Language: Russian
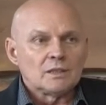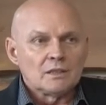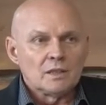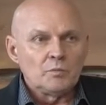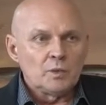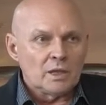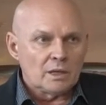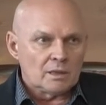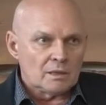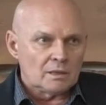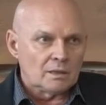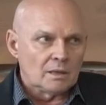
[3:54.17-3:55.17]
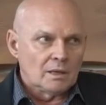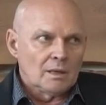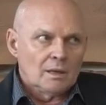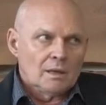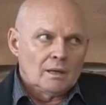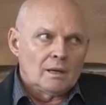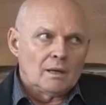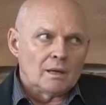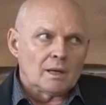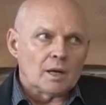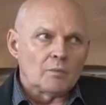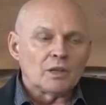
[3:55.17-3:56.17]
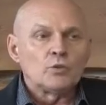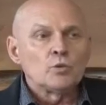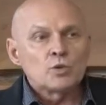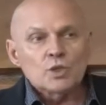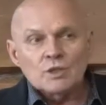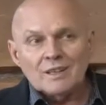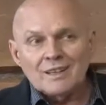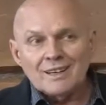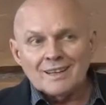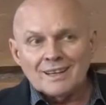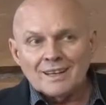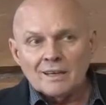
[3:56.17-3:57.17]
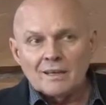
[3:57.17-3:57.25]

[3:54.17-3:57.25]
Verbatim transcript: Для меня это э, как бы отдушина некая.